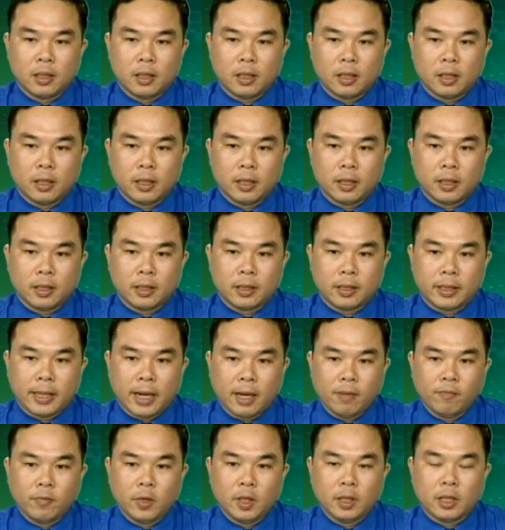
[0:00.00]
à,
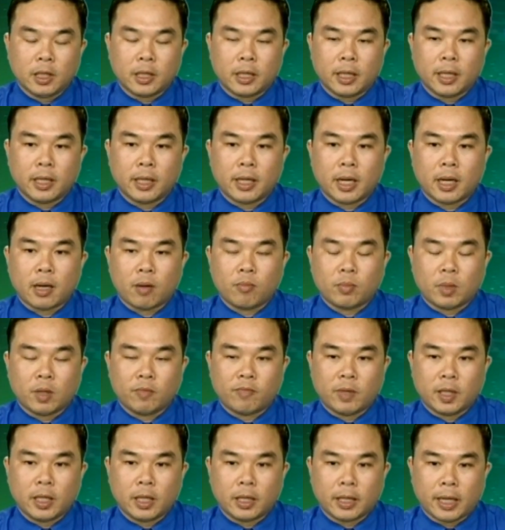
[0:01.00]
gắn với thực hiện các công trình
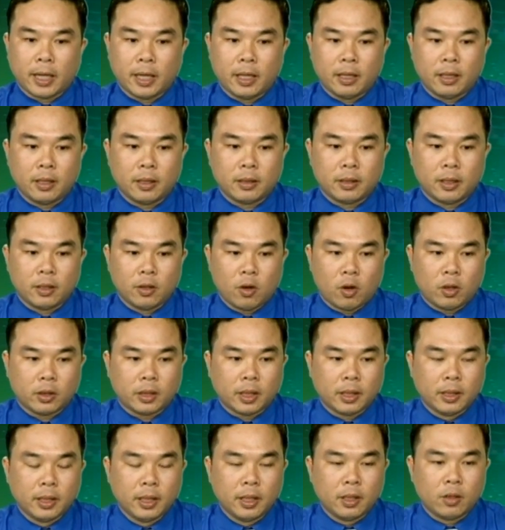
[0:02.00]
phần việc này thì đoàn
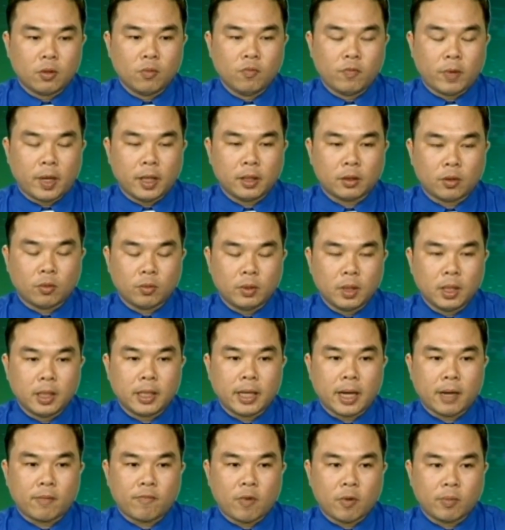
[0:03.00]
thanh niên cũng phải tổ chức
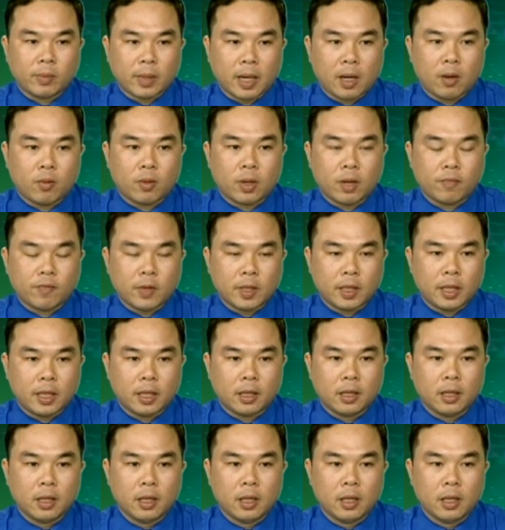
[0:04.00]
các phong trào các phần việc